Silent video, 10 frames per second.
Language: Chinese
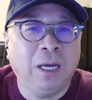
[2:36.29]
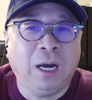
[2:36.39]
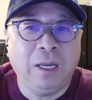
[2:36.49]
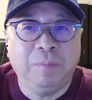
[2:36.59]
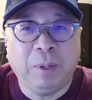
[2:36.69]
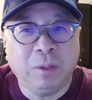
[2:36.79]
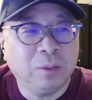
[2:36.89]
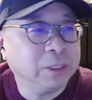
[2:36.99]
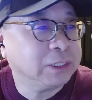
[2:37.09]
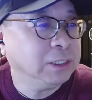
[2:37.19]
还有包
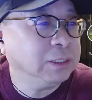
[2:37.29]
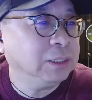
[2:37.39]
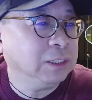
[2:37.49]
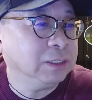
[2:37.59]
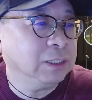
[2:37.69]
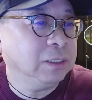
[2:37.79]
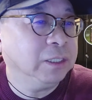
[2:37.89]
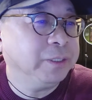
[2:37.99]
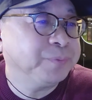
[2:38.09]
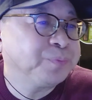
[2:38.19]
括申请这
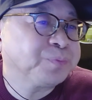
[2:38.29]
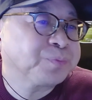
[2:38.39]
个